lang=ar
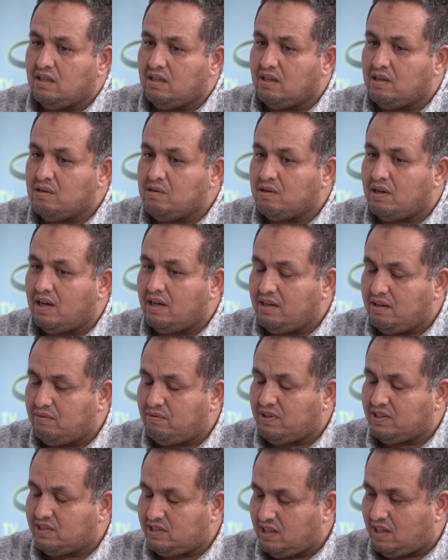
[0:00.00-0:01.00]
أه، انا
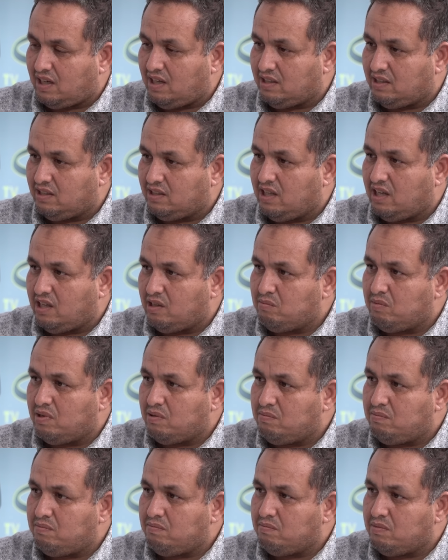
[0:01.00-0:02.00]
في اعتقادي دائما
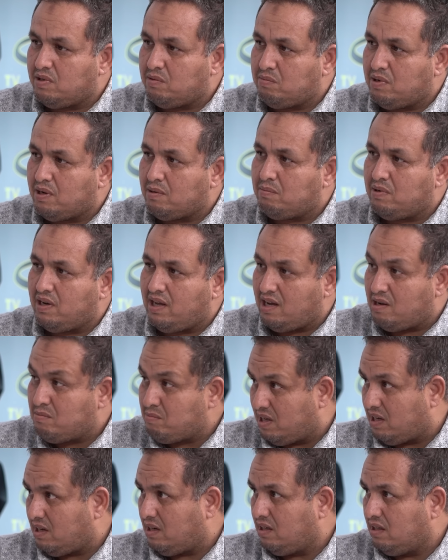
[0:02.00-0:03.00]
من باب
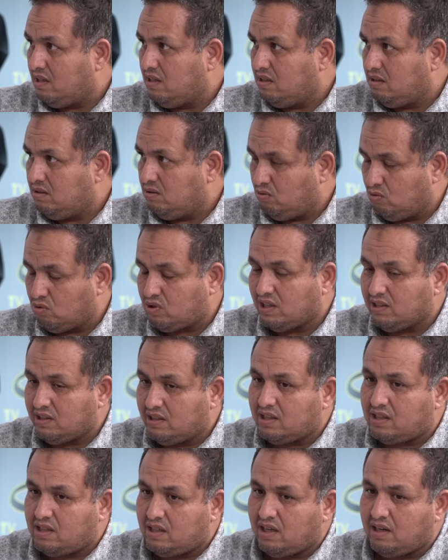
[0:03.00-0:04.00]
الامل نعم.
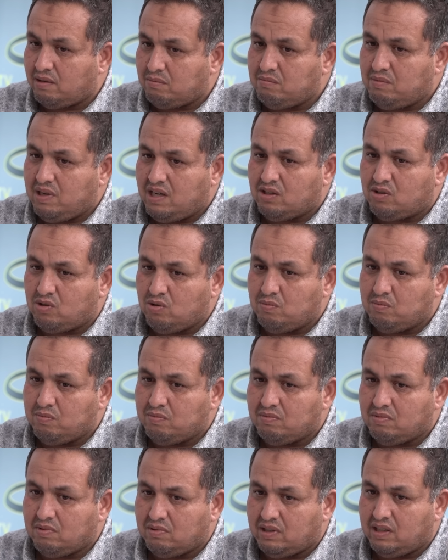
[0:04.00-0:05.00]
وكنتذكر
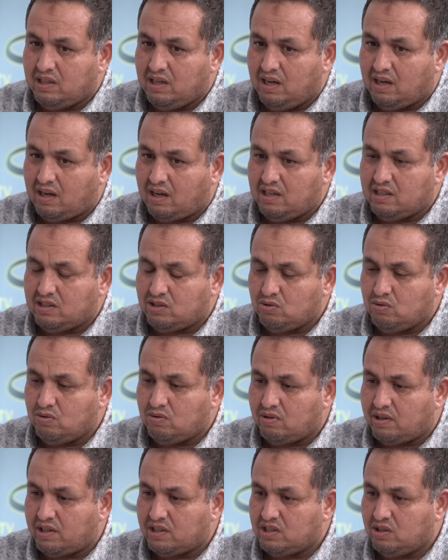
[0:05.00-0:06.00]
معكم الى
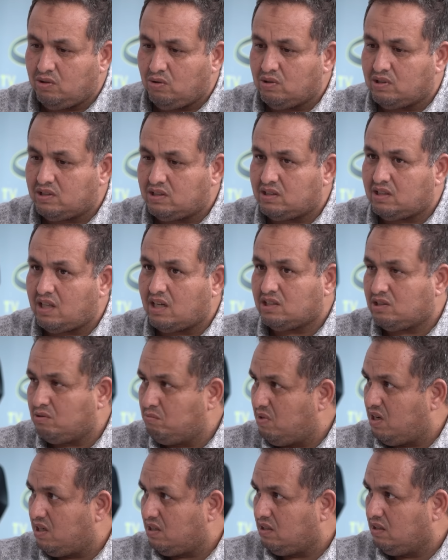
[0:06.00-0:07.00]
عقلتوا رجعوا ل
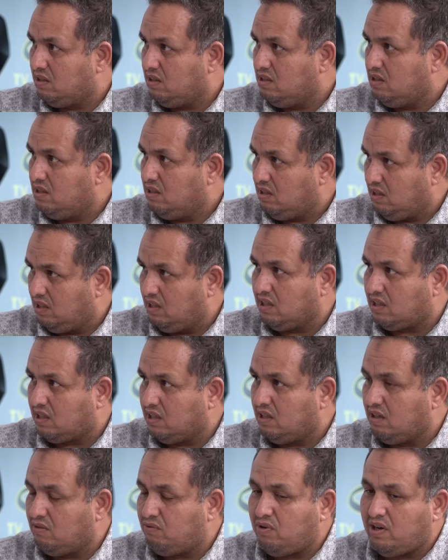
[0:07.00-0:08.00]
16 ماي اللي
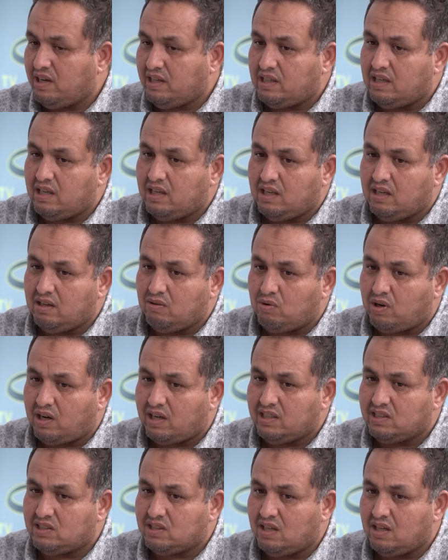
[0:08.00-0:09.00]
كنا في واحد
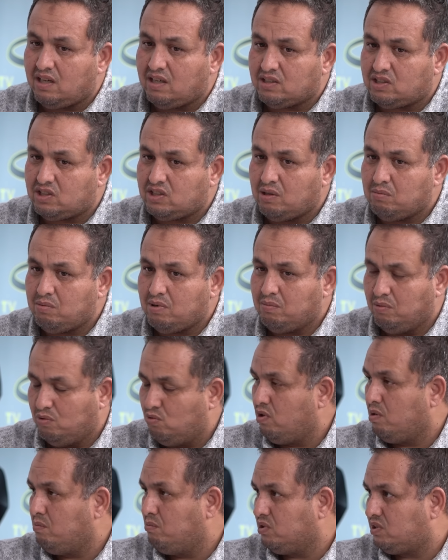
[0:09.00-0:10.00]
الوقيته الشباب
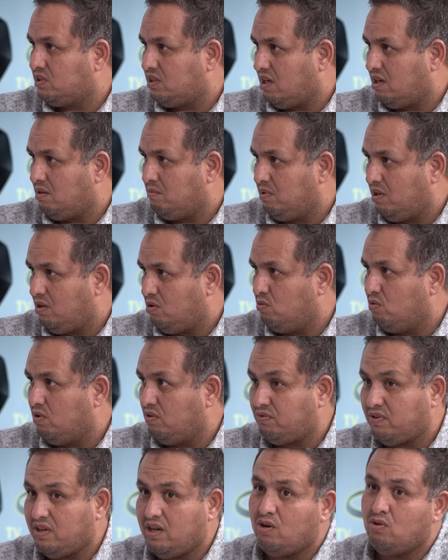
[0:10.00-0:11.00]
هو المتهم
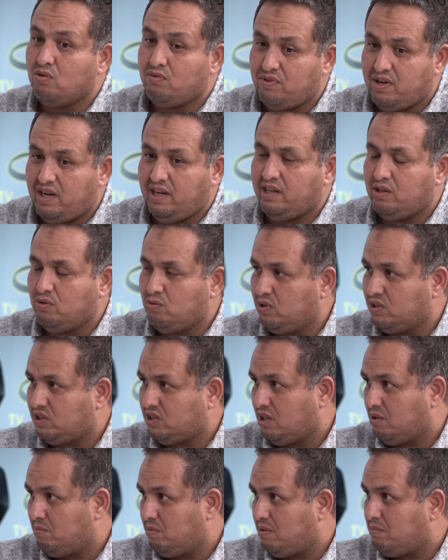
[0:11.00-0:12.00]
الاول فيها والفاعل هو
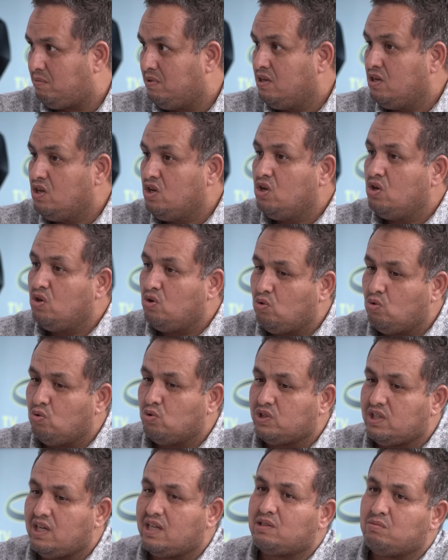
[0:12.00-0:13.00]
الشباب نعم.
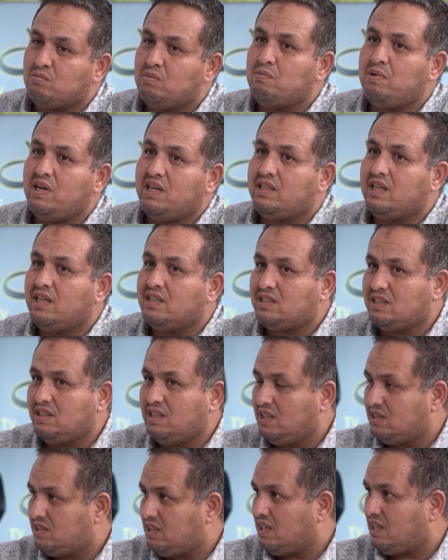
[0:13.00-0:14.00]
وجات من بعدها
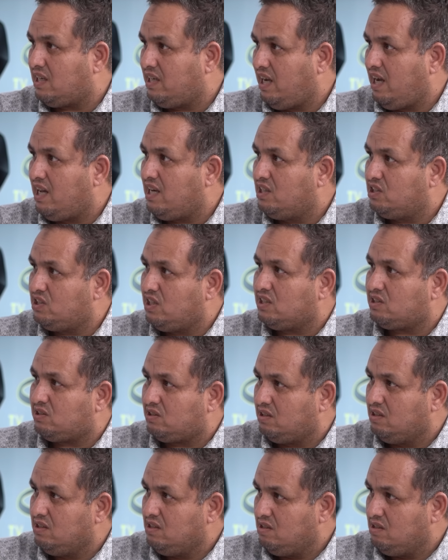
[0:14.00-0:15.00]
سياسات اللي عالجات